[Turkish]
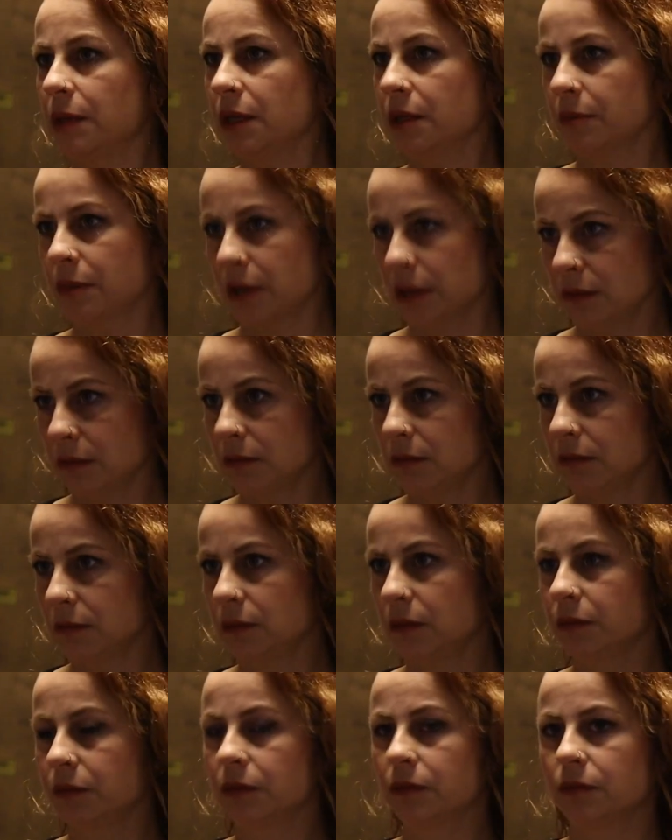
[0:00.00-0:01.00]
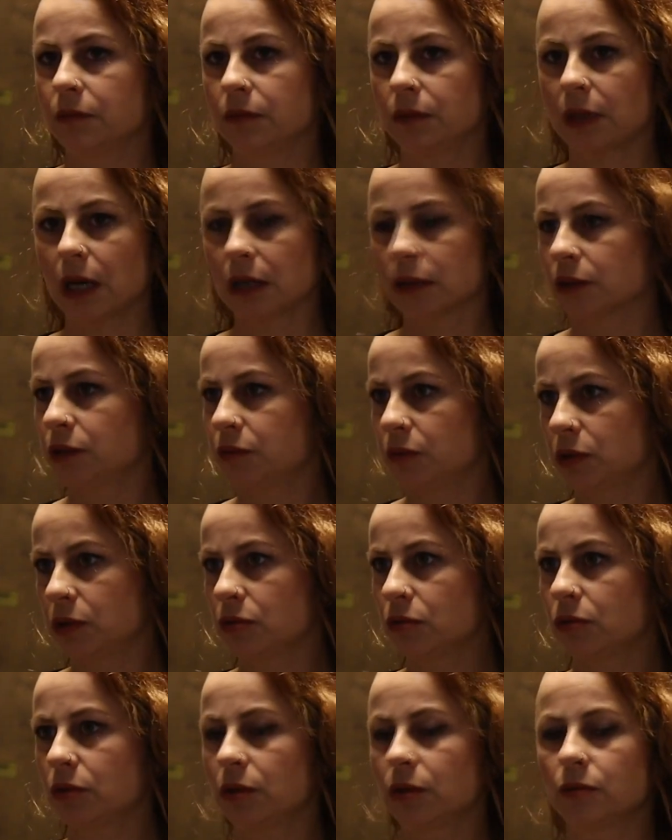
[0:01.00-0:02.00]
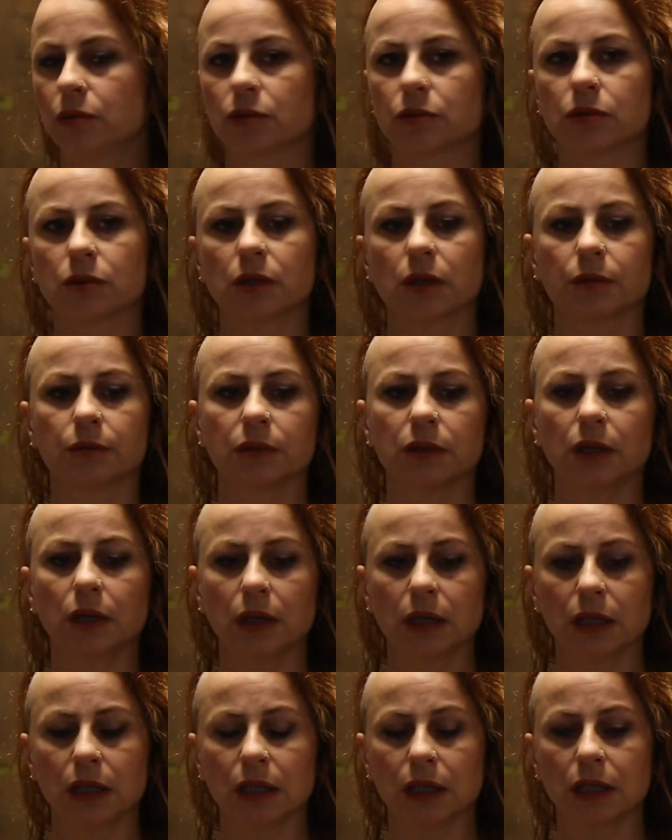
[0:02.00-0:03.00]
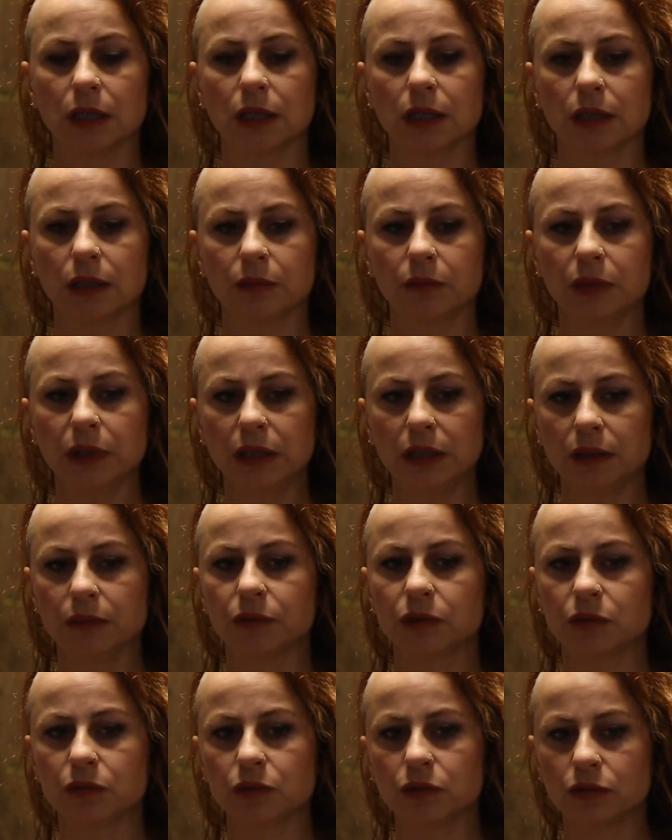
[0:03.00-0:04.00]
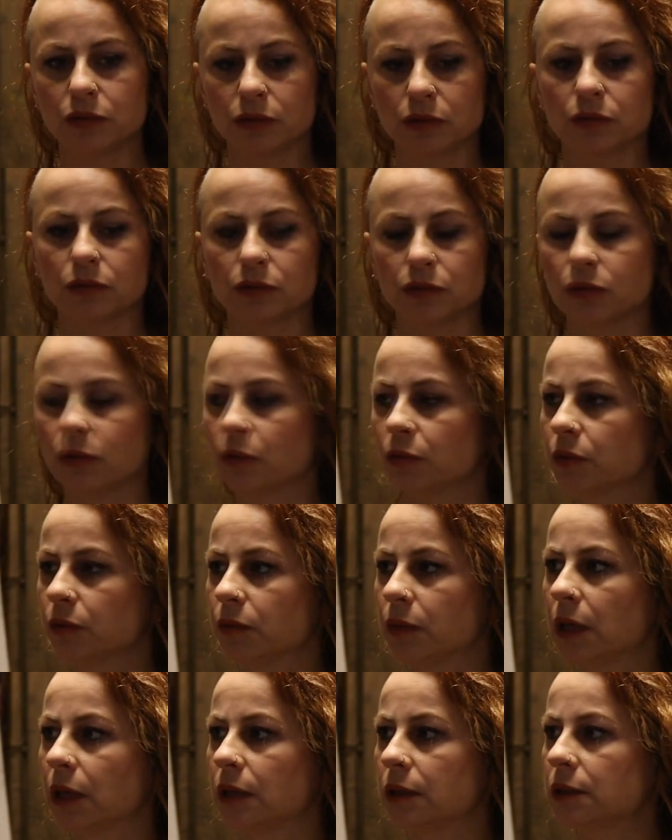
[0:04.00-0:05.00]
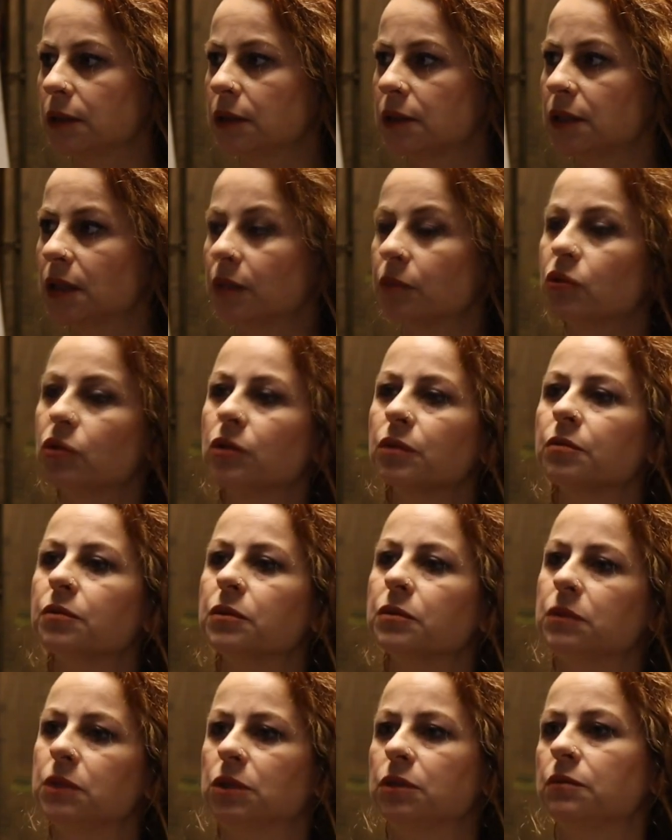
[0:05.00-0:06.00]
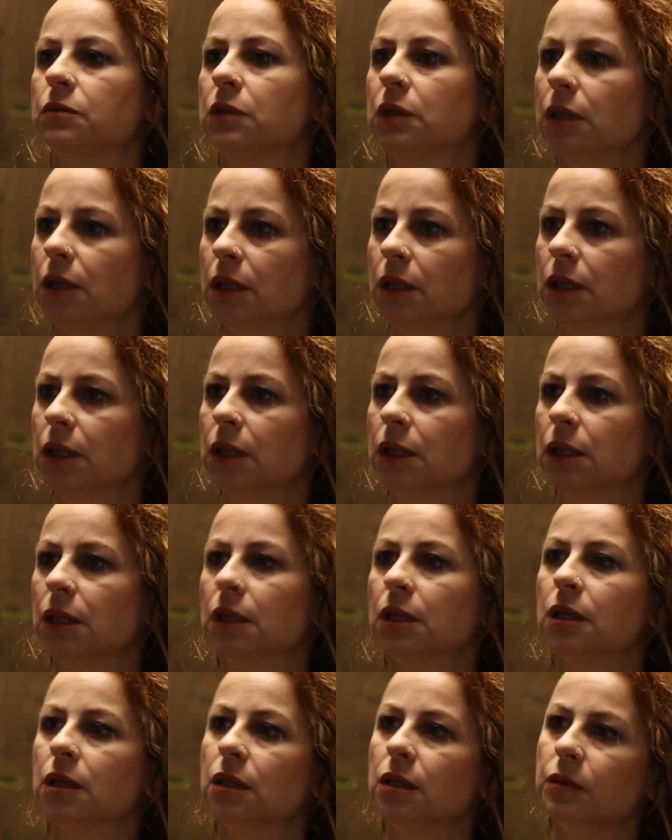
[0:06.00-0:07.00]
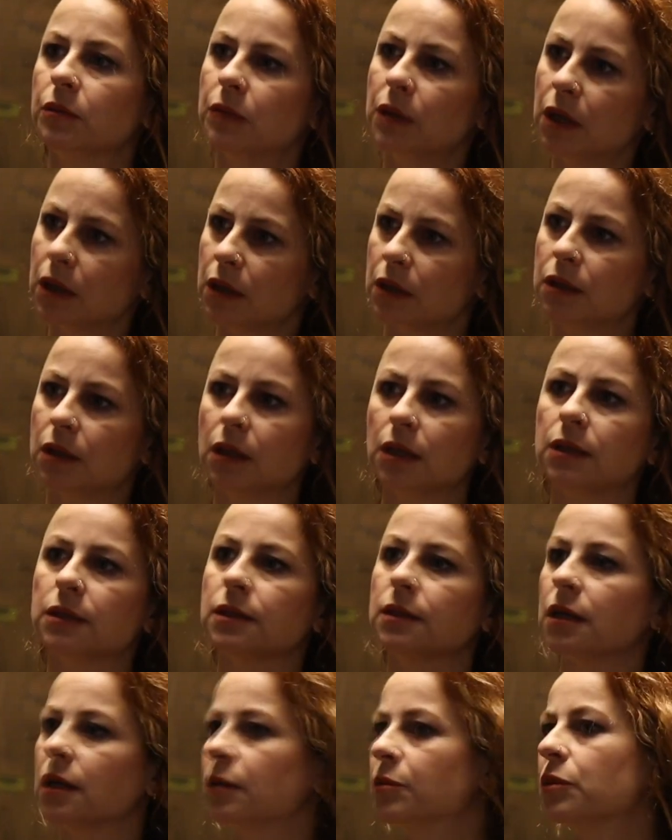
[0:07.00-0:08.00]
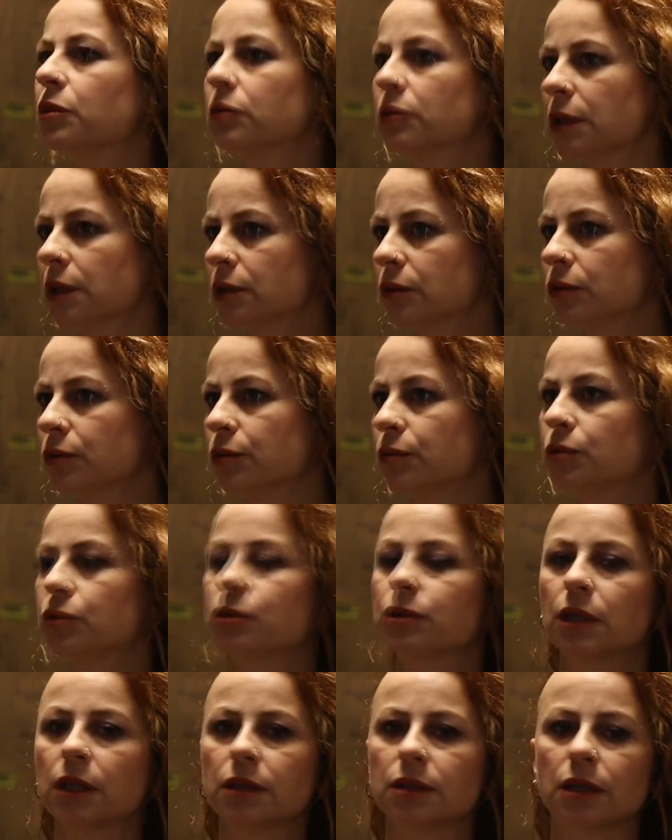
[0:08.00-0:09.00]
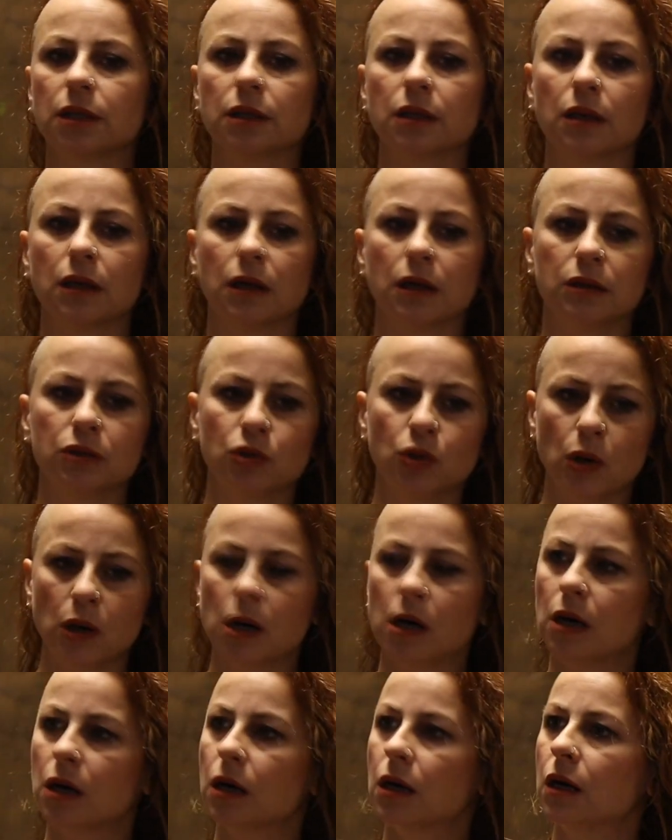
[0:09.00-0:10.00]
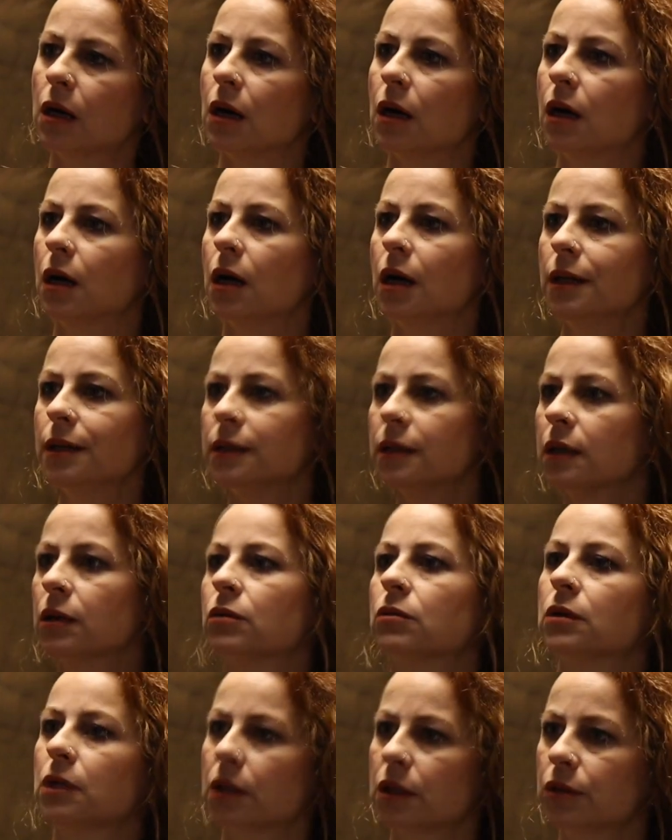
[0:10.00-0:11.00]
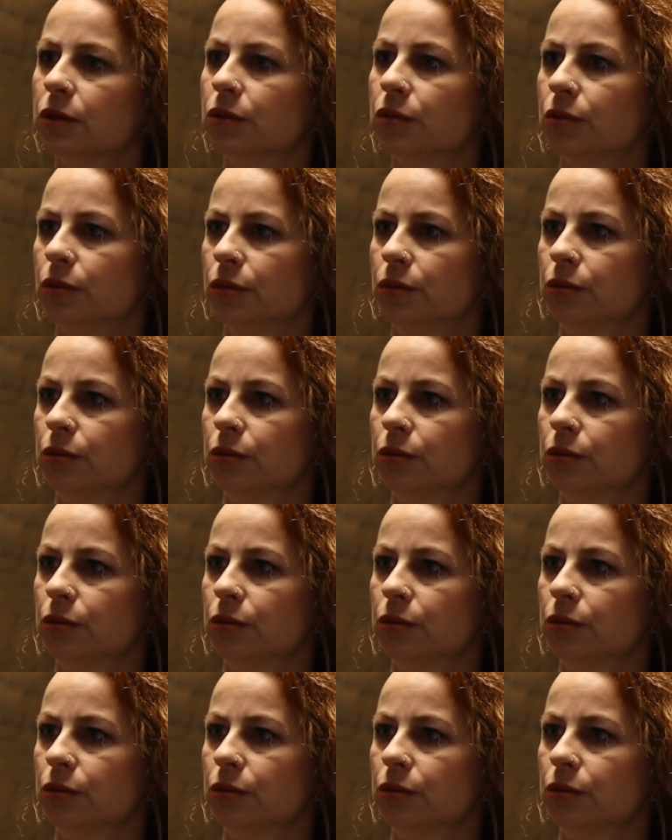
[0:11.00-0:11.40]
hemen hemen evet. yanlış bir şey söylemiyorsam hı hı. da e, bildiğimiz bütün toplumlarda sembolik bir biçimde e, mağara ana rahmi olarak görmüş. Zaten doğa anne olarak